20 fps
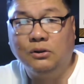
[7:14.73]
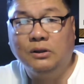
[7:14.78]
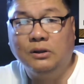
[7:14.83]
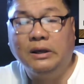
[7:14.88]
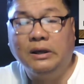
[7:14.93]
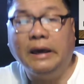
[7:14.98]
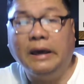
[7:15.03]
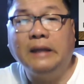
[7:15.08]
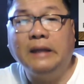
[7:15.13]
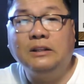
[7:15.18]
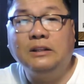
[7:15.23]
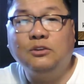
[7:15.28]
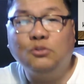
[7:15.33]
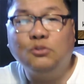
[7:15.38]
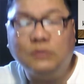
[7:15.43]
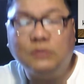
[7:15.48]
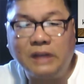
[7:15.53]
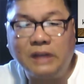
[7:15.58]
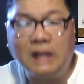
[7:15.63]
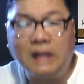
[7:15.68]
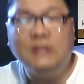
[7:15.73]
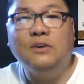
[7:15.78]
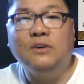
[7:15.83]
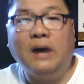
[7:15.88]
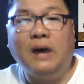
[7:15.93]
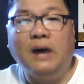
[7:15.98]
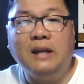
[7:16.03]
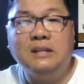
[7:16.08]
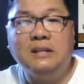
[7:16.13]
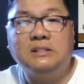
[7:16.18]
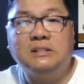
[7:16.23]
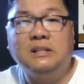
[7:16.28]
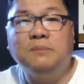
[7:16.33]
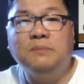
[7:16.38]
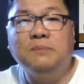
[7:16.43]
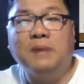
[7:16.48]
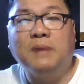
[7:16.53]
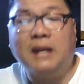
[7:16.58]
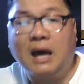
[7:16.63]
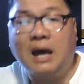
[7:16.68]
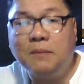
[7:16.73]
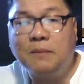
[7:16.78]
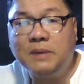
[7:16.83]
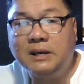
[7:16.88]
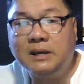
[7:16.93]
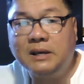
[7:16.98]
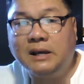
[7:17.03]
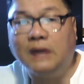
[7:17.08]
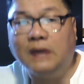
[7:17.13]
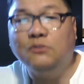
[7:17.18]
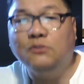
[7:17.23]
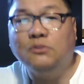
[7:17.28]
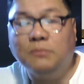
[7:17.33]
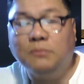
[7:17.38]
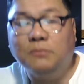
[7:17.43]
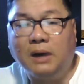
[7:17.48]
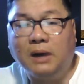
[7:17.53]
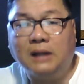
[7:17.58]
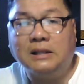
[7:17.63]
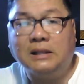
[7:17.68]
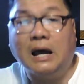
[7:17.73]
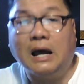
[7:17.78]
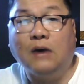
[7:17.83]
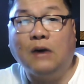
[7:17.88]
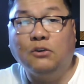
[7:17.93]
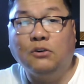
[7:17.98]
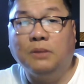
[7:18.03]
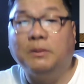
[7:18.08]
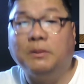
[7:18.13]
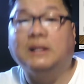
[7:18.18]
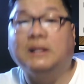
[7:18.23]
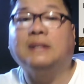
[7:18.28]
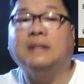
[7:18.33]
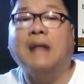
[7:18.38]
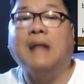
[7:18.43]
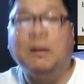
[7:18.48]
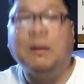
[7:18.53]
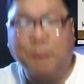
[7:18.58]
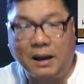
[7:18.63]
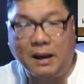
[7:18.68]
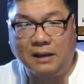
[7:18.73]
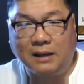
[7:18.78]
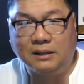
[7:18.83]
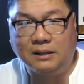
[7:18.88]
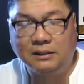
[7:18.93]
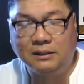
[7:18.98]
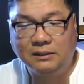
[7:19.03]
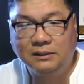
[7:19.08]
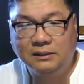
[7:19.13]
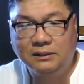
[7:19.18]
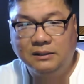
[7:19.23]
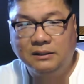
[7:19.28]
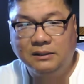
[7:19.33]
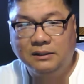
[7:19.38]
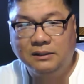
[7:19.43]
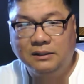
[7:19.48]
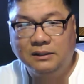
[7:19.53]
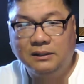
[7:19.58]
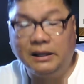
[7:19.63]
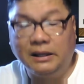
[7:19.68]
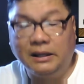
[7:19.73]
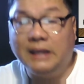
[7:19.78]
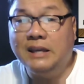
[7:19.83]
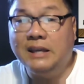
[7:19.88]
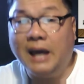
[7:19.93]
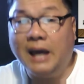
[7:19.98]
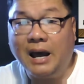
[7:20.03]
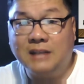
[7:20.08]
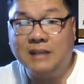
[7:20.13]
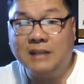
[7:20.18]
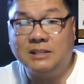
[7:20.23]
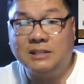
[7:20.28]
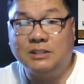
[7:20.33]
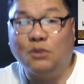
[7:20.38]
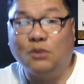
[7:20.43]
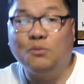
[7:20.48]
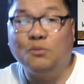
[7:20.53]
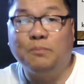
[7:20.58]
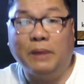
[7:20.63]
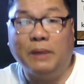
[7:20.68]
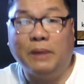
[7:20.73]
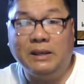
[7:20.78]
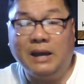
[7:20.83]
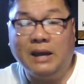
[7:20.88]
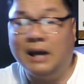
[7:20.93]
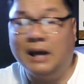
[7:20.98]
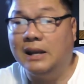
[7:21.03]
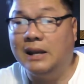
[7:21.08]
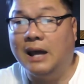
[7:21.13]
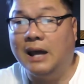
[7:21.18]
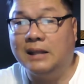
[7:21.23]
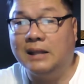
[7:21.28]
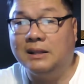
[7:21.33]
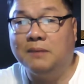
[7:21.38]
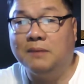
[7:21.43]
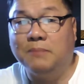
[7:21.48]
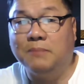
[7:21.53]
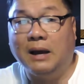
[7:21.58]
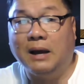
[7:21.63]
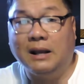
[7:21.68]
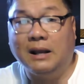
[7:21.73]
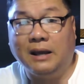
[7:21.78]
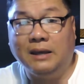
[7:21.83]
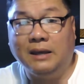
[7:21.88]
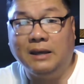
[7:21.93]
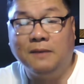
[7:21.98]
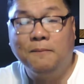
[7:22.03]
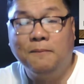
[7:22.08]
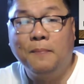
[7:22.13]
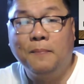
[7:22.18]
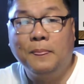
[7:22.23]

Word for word: And to tell you honestly, maraming ganong mga tao na matatapang na inyaasa sa kumpanya ang lahat ng bagay,